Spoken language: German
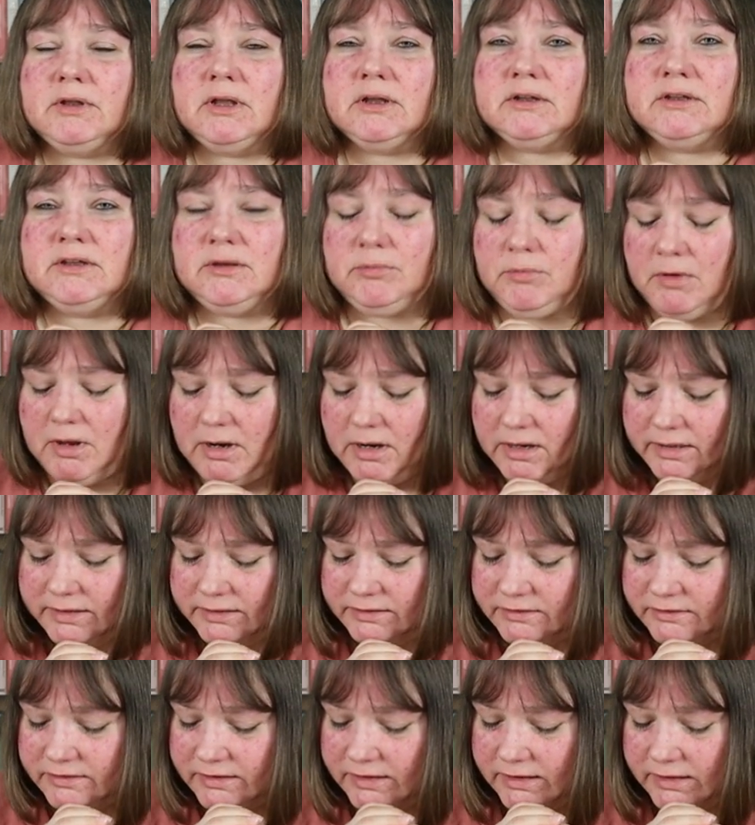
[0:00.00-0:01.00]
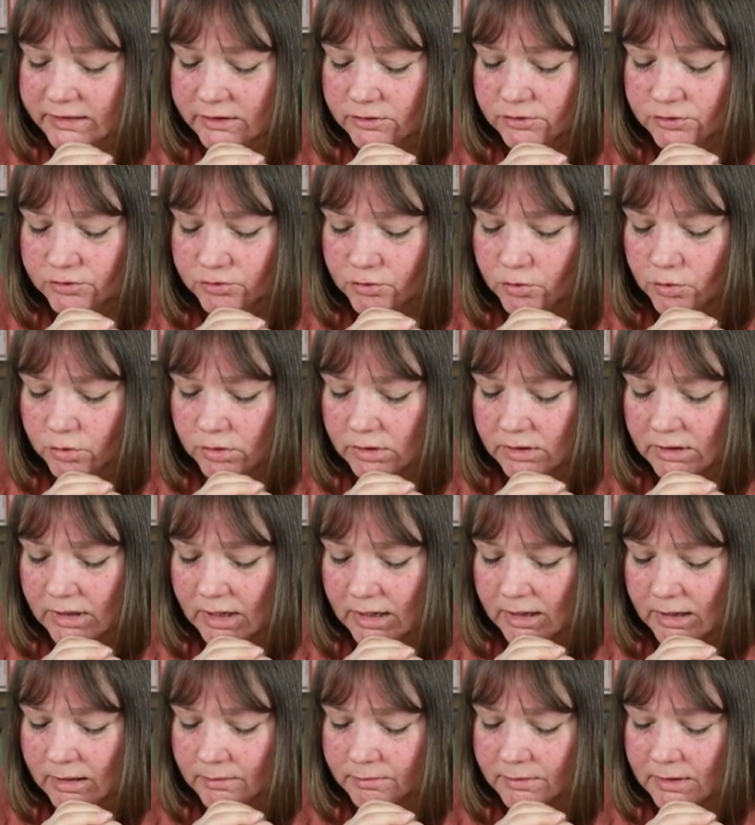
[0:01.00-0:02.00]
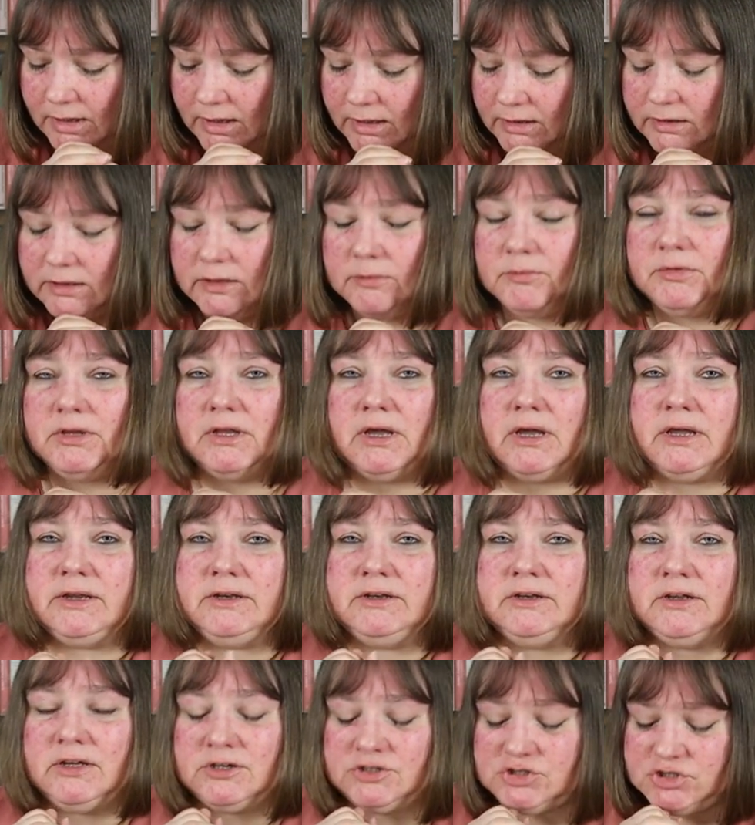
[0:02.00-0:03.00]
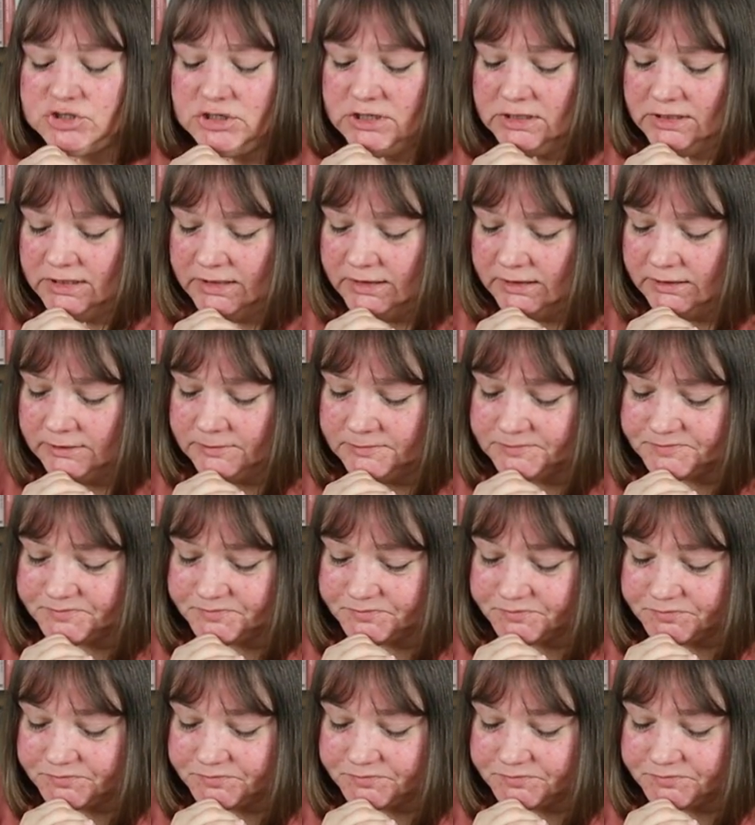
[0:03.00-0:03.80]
nachdem er einen Tee getrunken hat, nämlich einen Darjeeling.